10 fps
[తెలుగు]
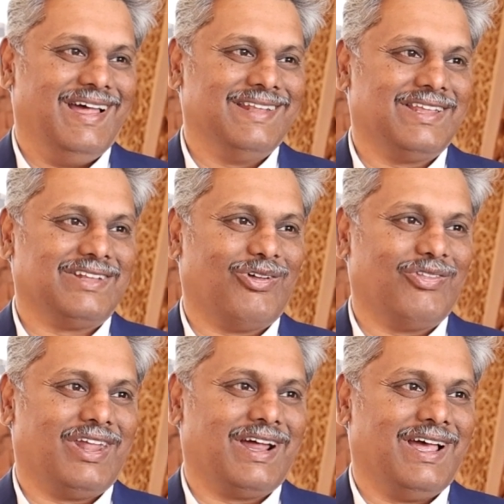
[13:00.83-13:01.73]
అంత
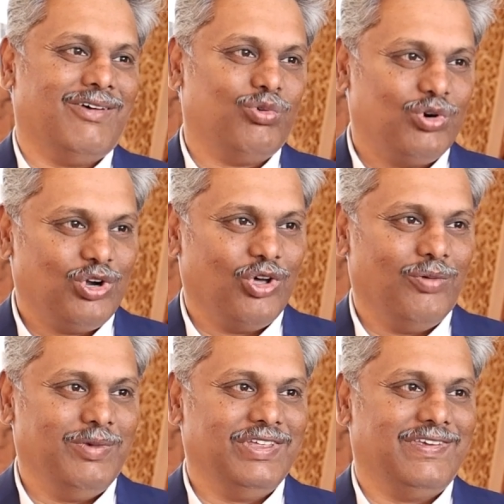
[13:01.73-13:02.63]
తొందరగా వుడ్లో
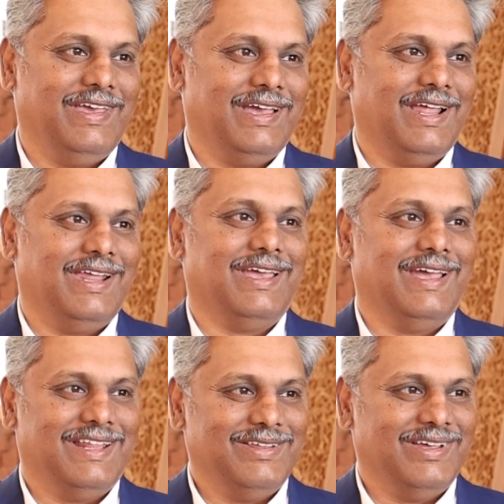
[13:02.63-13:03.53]
మేము చేయగలిగి
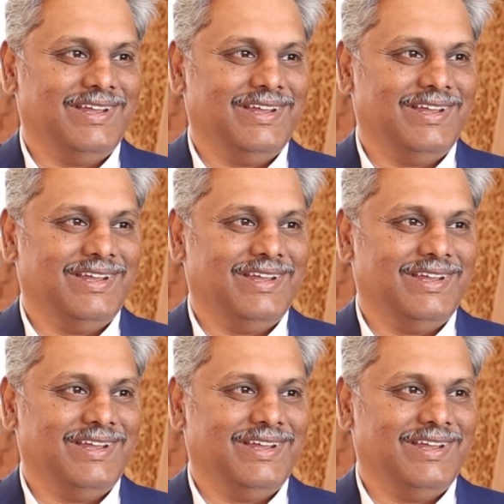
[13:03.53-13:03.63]
అది